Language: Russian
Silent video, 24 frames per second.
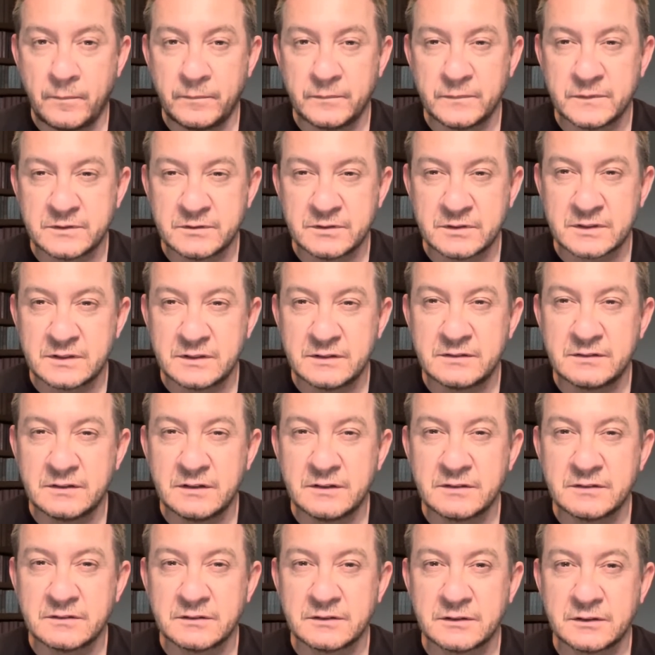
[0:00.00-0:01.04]

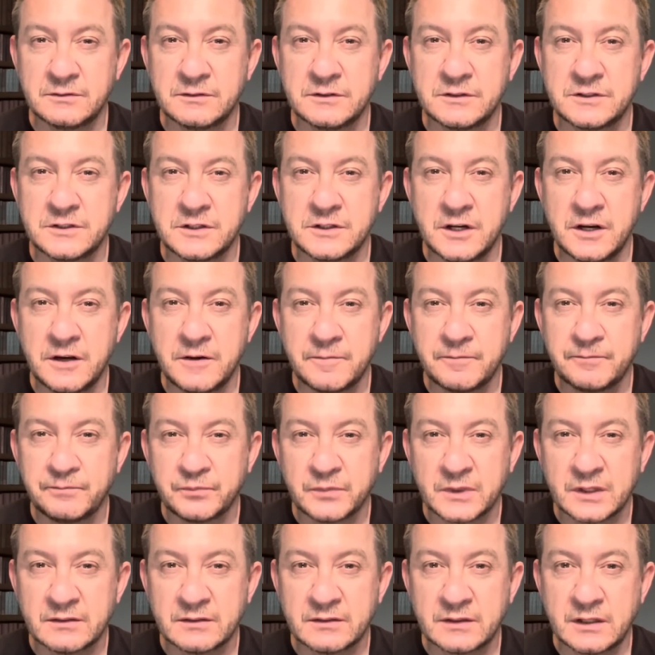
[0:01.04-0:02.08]
сверхъестественных вещей
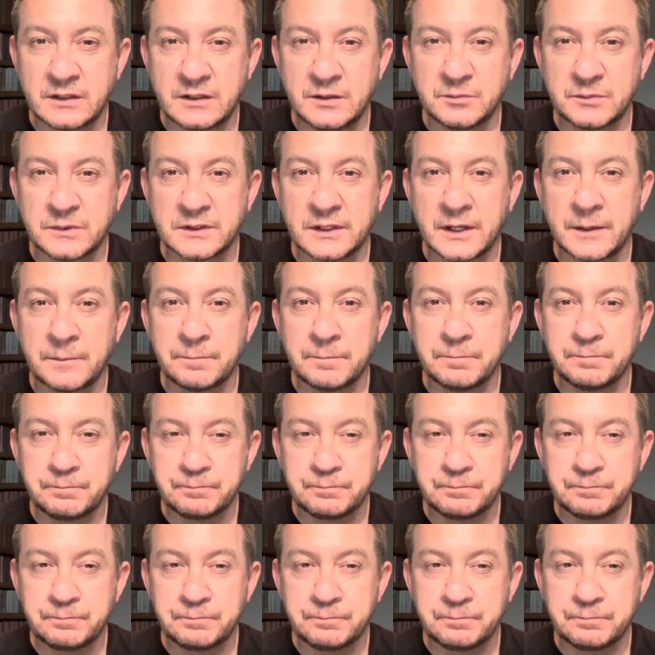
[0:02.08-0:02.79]
с каким-то там